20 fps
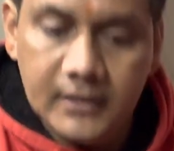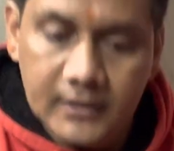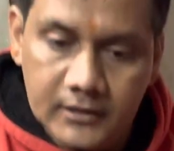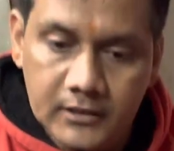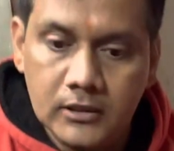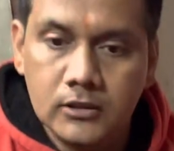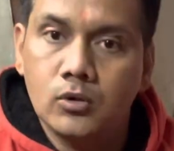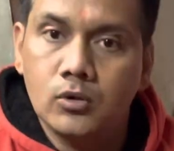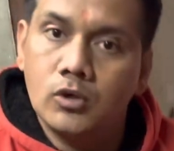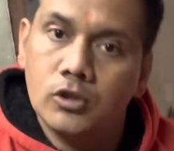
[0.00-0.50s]

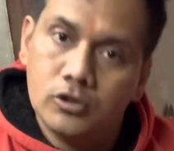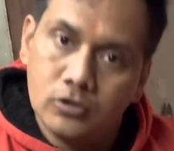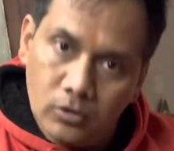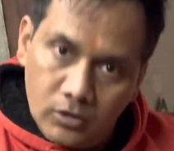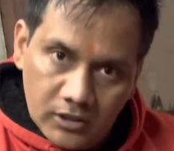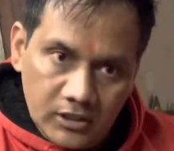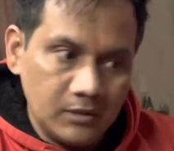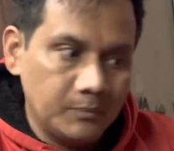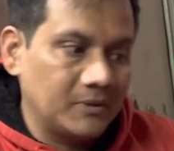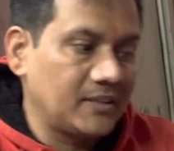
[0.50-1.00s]
इसीलिए थोड़ी
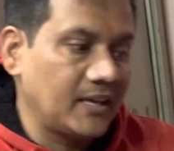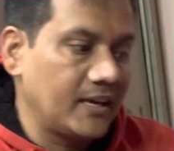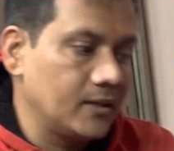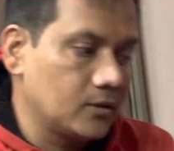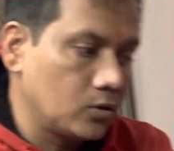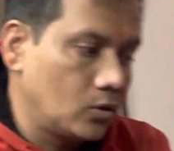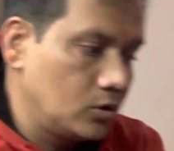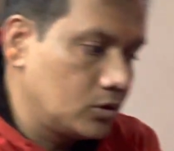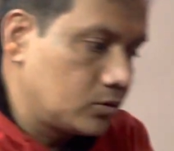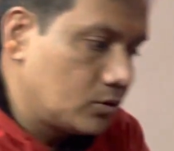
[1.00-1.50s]
थोड़ी ही बताइए
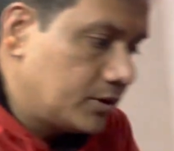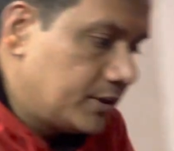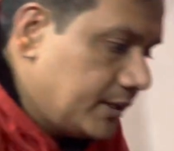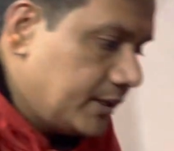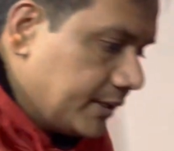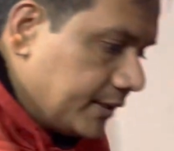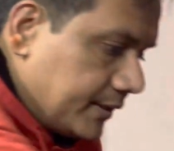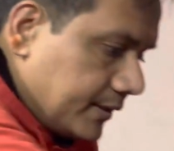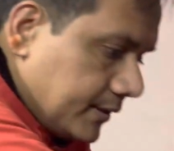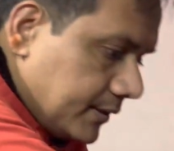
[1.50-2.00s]
थोड़ी थोड़ी ही
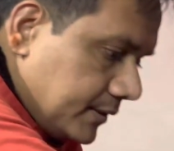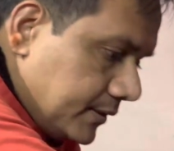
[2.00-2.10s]
लेनी